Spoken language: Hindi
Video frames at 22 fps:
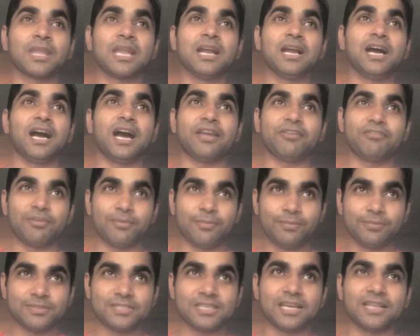हाईवे
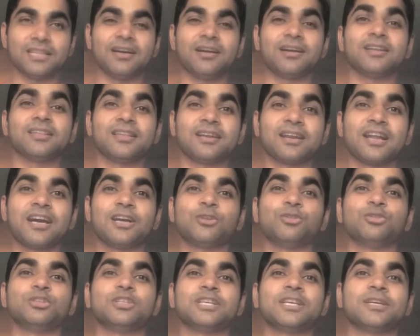ज़्यादा ख़तरनाक
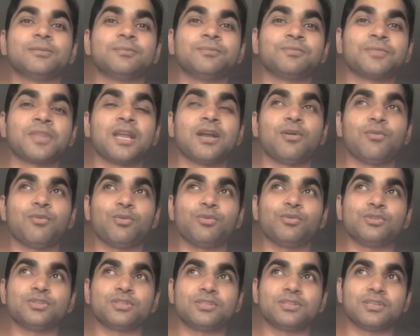होती हैं
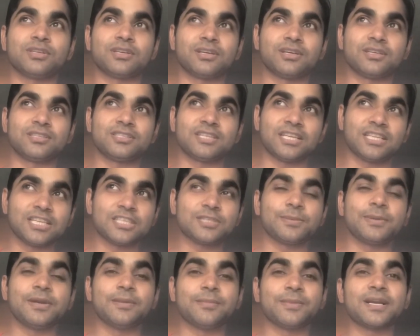वो ज़्यादा
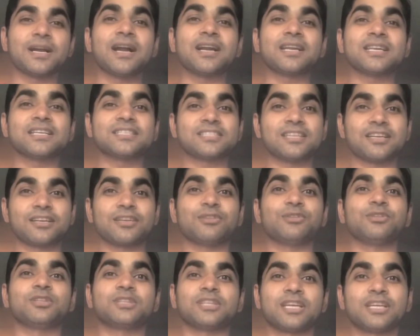स्पीड में गाड़ियाँ चल रही
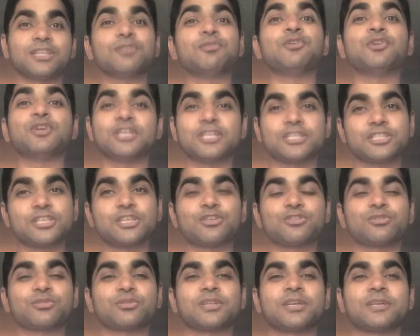होती हैं तो वो
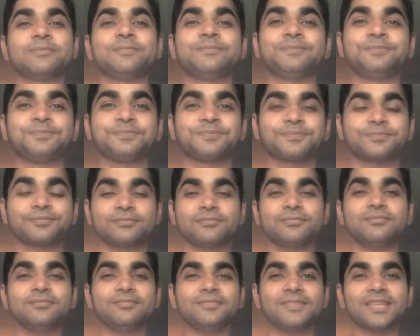डेंजरस होता है
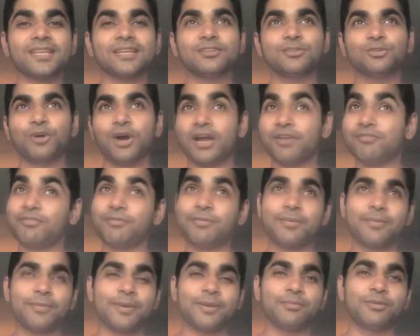तो हाईवे
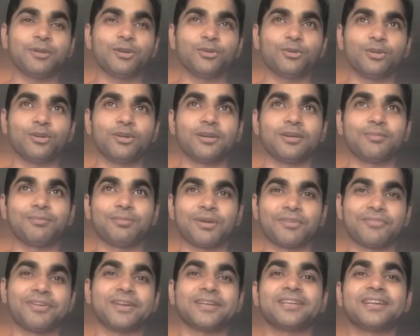पे मैं बिल्कुल
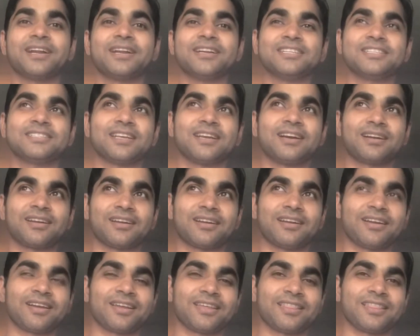परफेक्ट गाड़ी चला कर
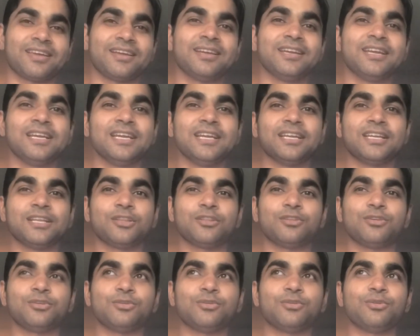आ गया था
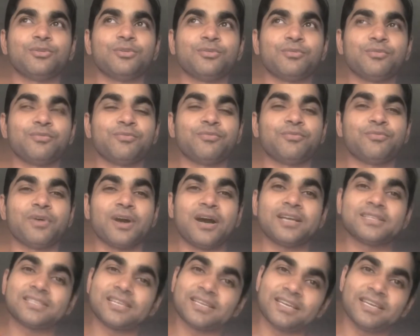तो
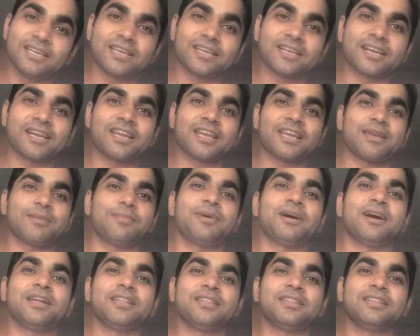वहाँ से क्लियर करने के
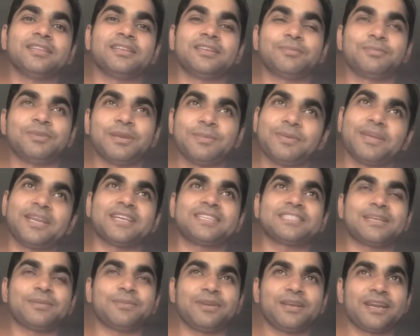बाद फिर मेरे
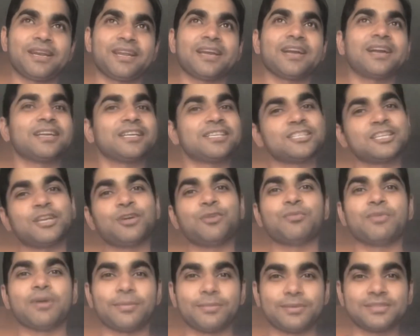एग्जामिनर ने कहा कि चलो
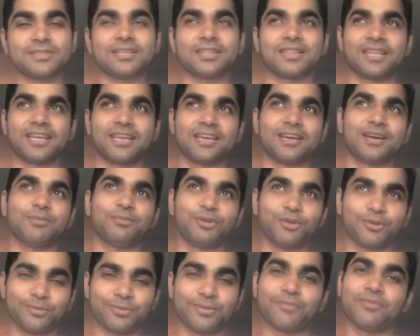वापस चलते हैं हम
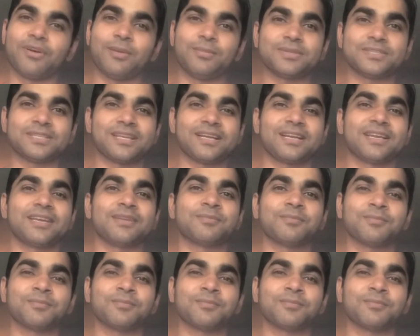लोग फिर वापस आ गए